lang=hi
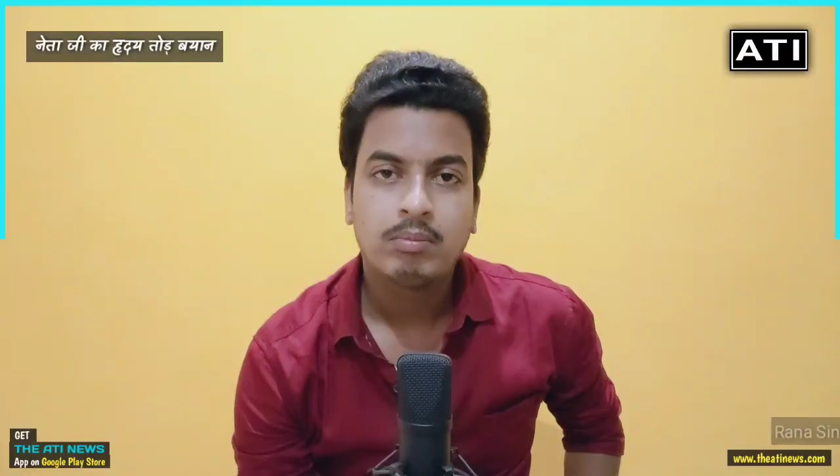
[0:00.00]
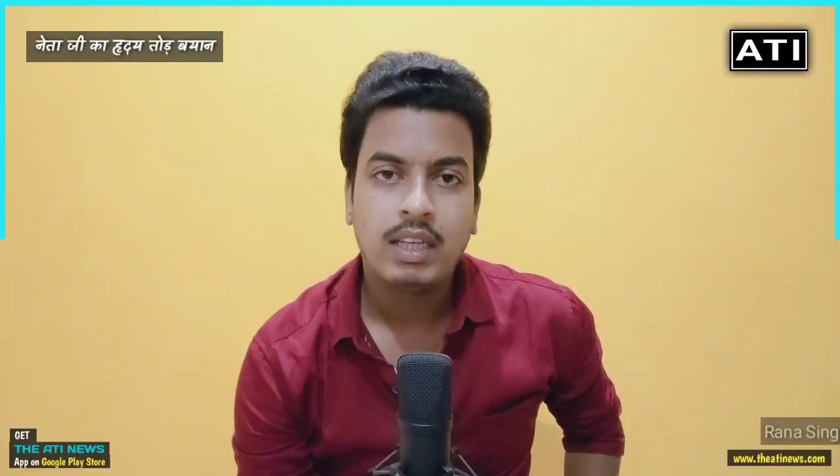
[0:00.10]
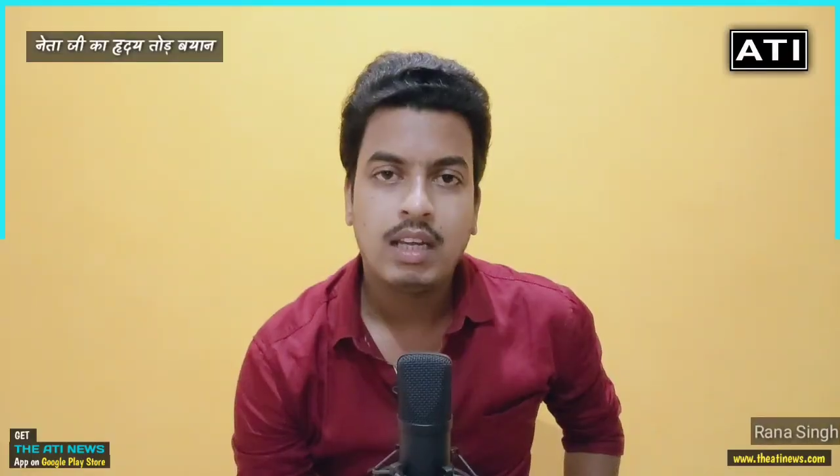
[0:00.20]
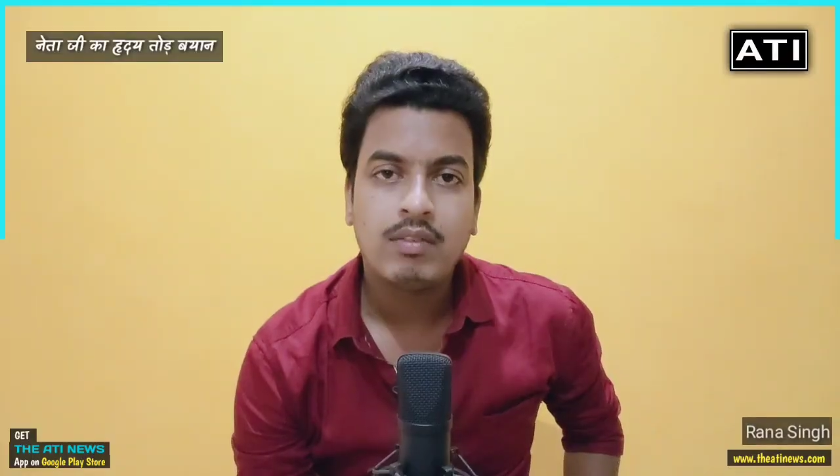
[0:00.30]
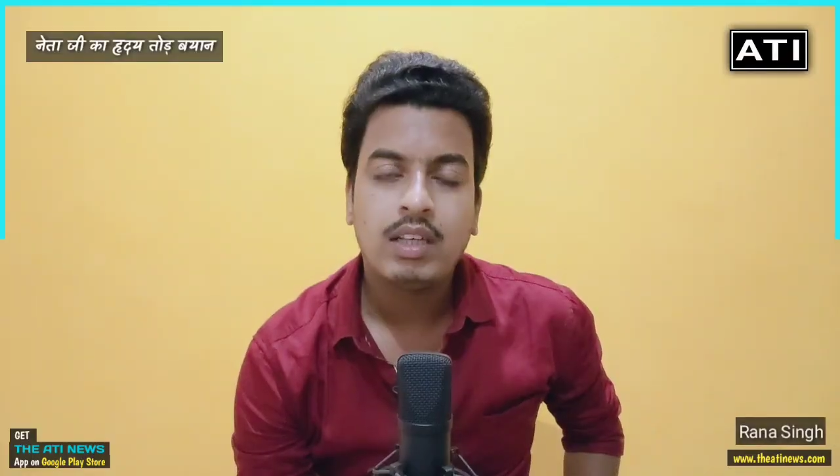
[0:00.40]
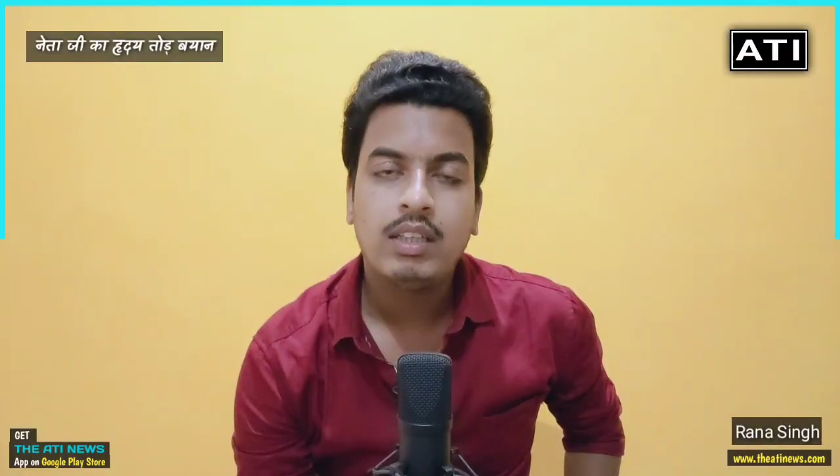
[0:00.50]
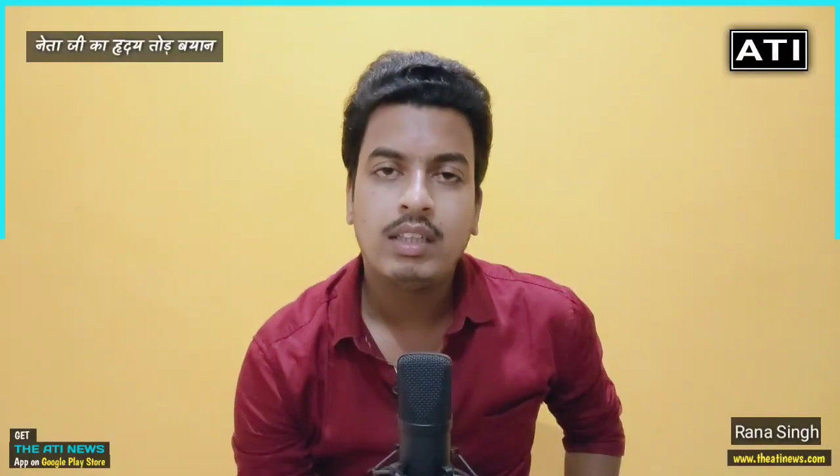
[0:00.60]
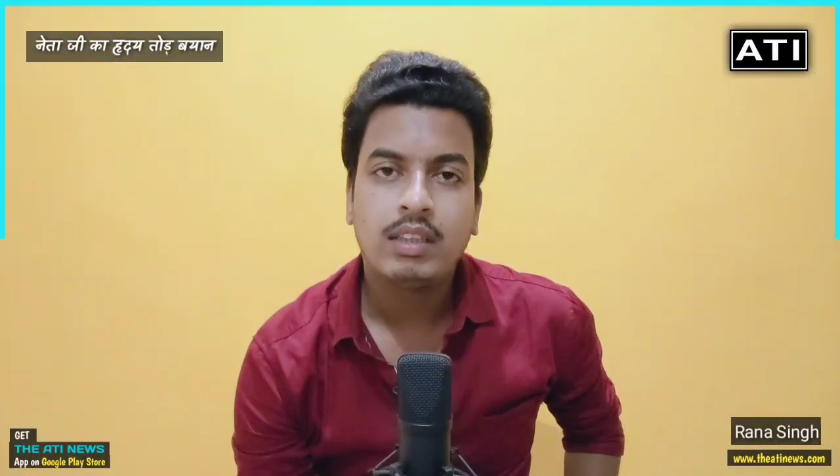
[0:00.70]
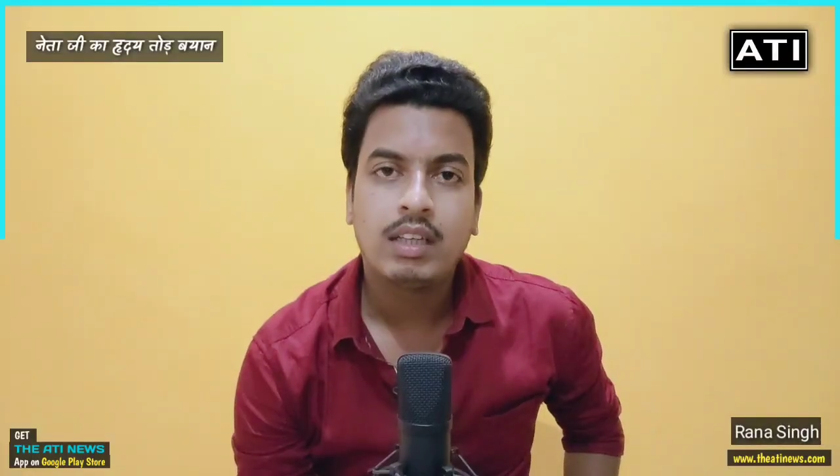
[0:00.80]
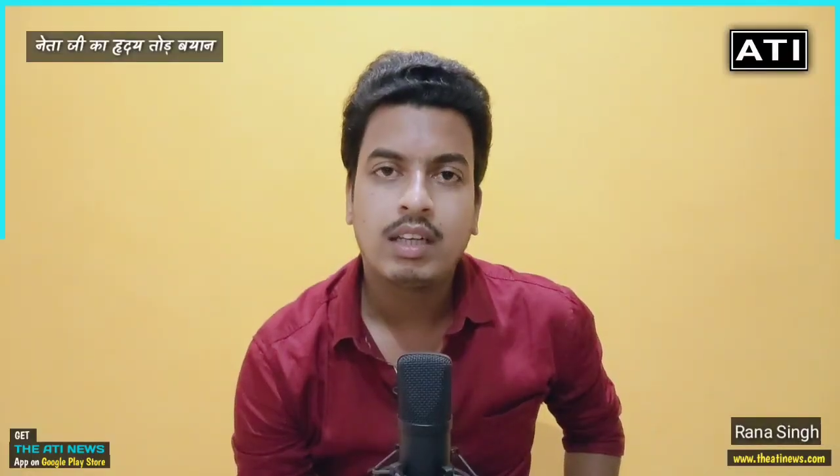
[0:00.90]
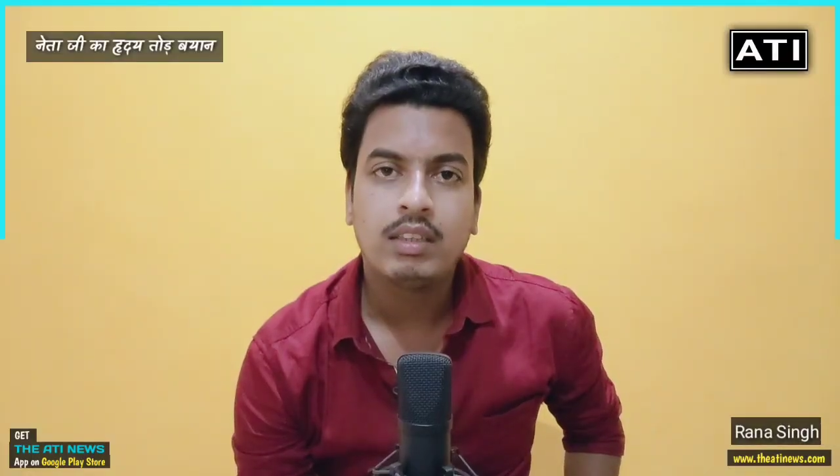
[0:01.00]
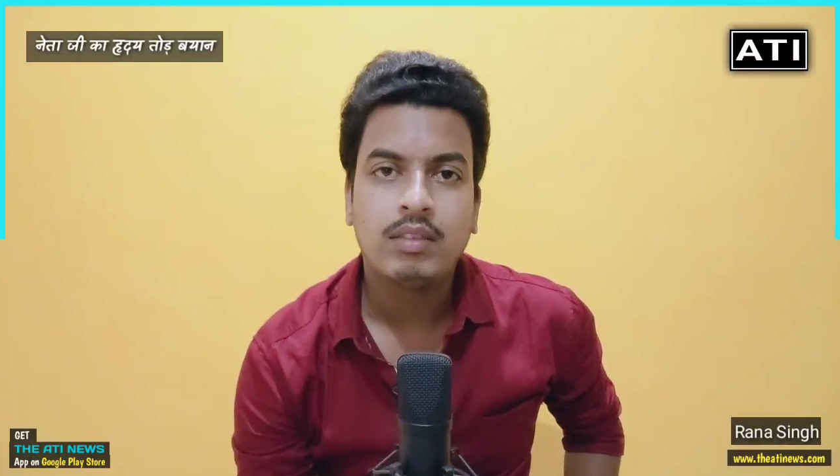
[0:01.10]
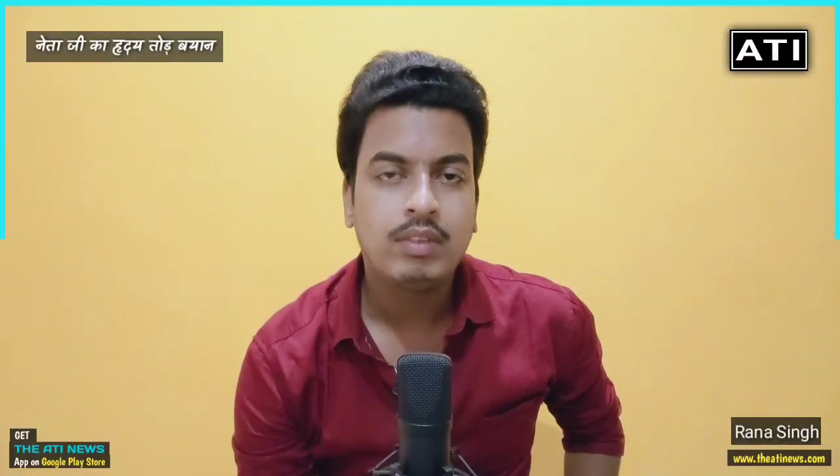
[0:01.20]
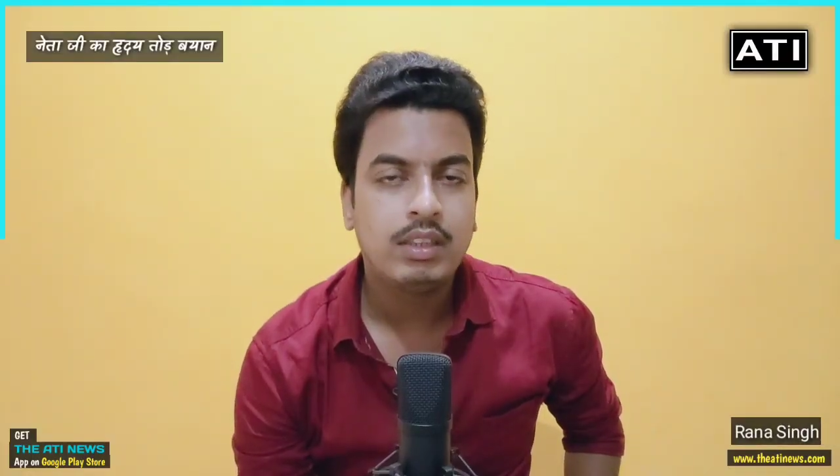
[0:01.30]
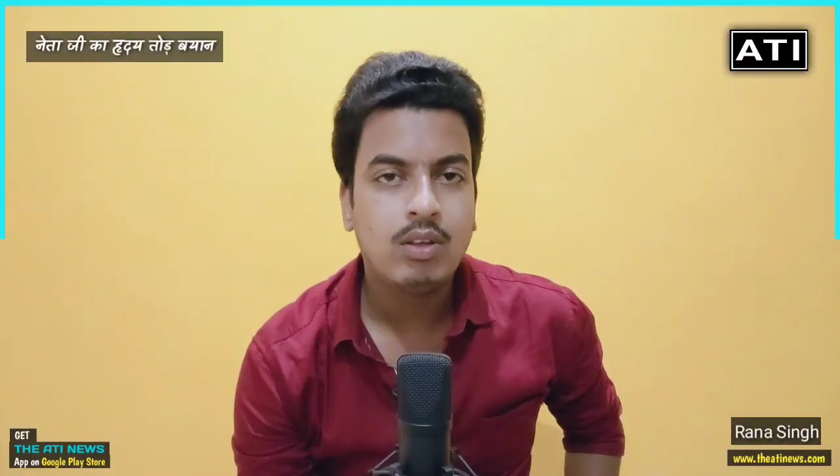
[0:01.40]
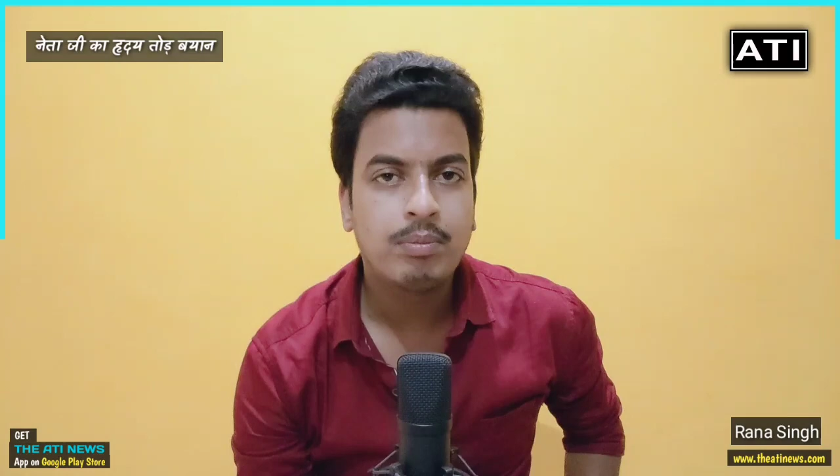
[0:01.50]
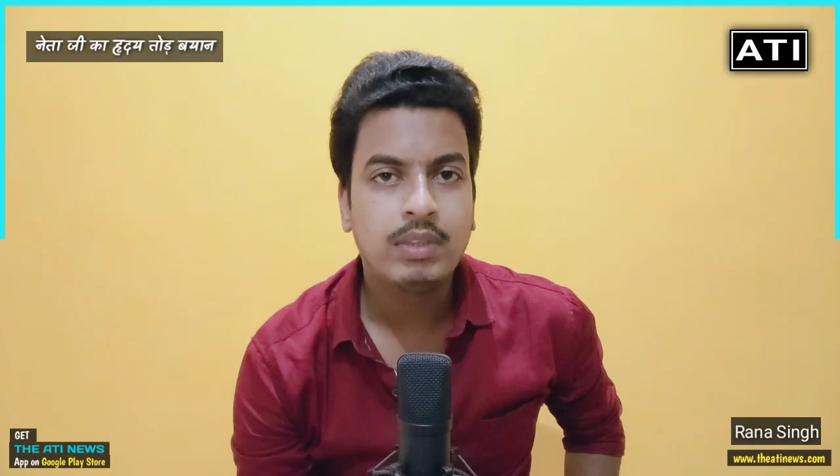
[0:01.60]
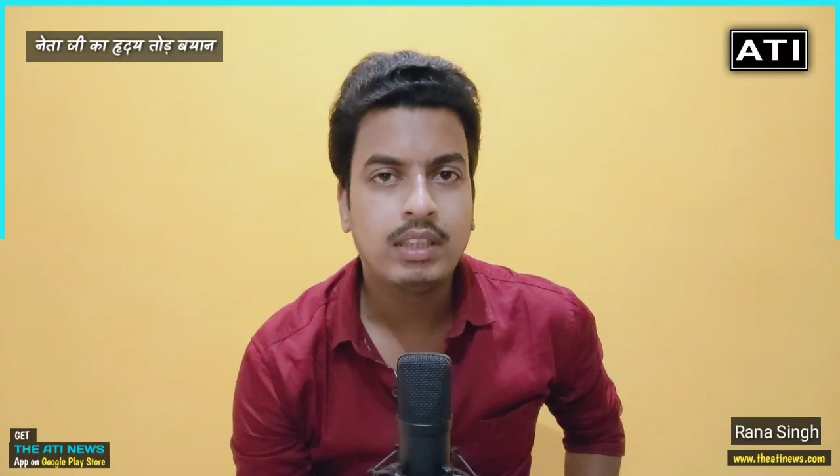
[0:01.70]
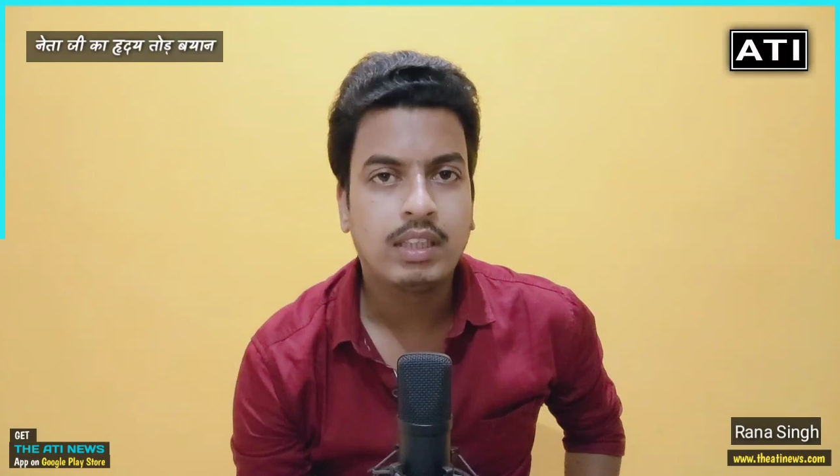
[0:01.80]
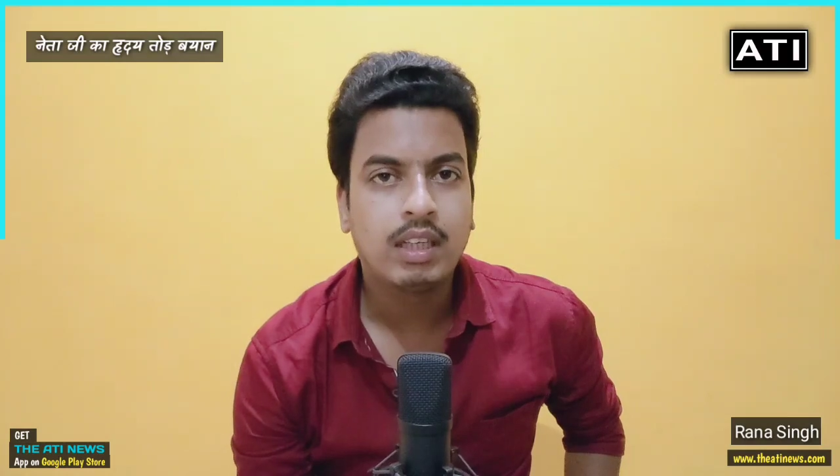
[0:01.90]
बयान वाले नेता का ये वीडियो
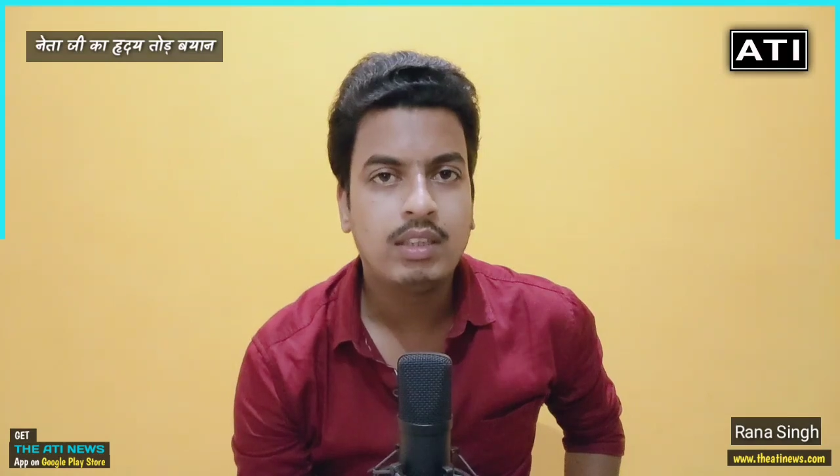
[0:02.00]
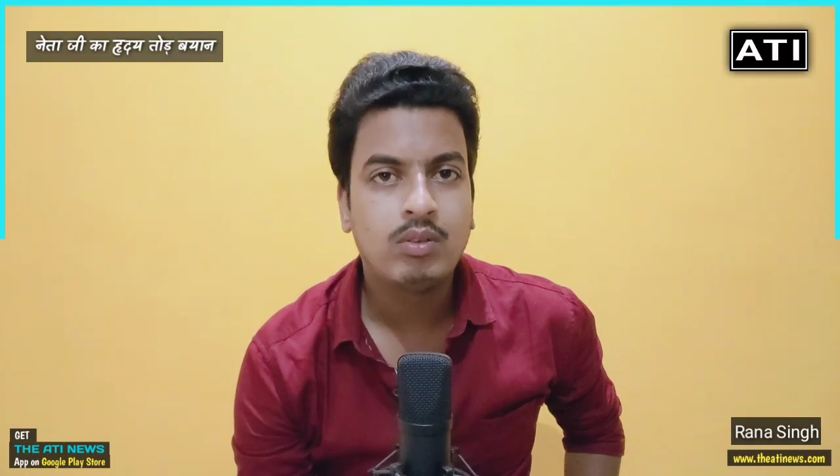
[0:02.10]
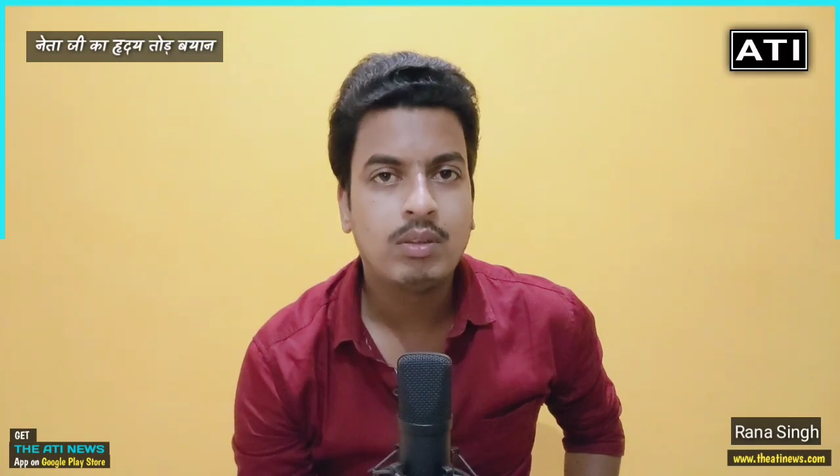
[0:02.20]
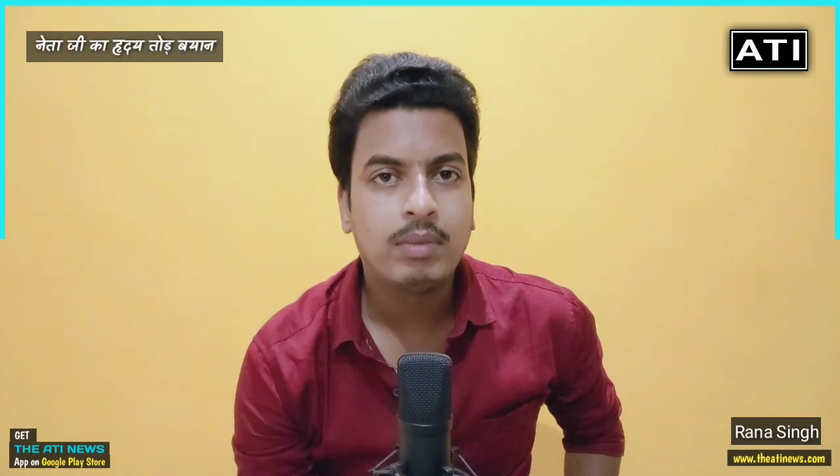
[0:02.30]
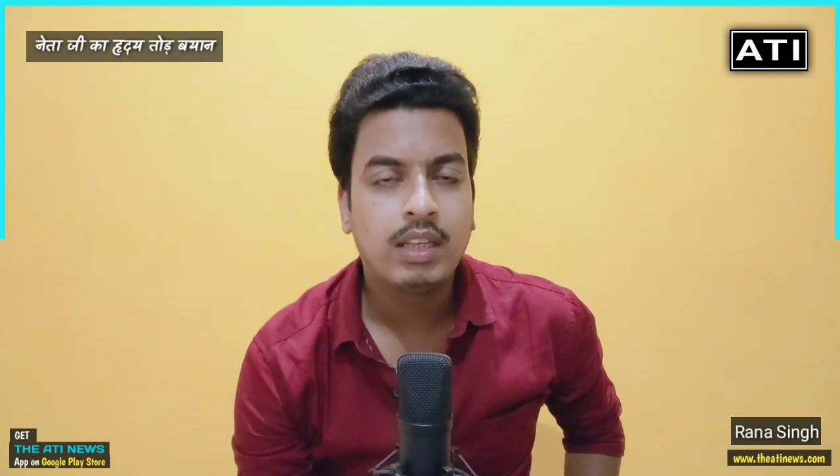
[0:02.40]
आपने देखा इन्होंने